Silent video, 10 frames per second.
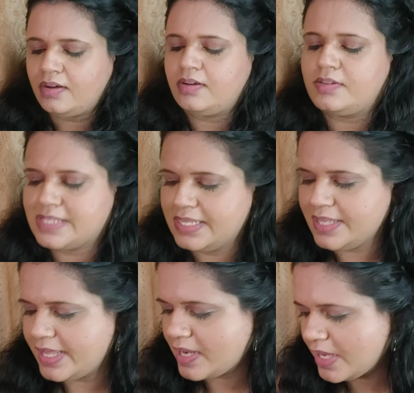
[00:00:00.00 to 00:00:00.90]
स्किन
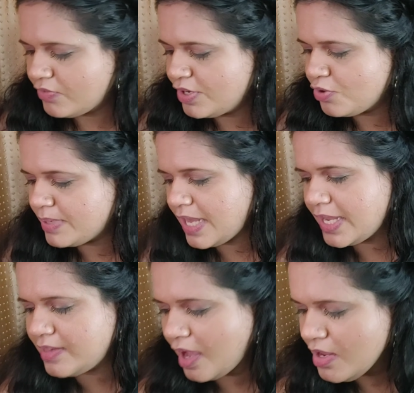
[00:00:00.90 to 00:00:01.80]
uh, केयर का एक वीडियो
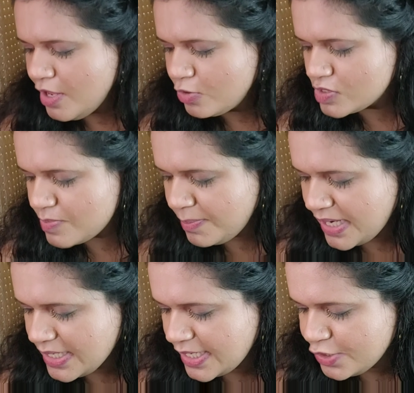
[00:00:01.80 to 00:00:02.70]
बनाया था उसमें
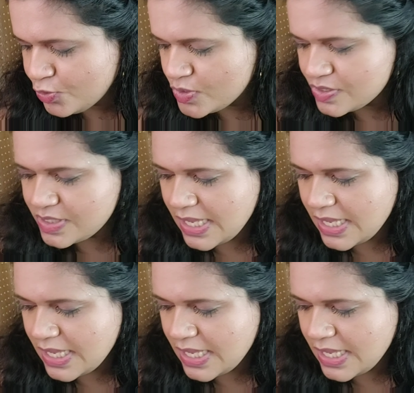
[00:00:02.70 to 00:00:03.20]
मैंने ये यूज़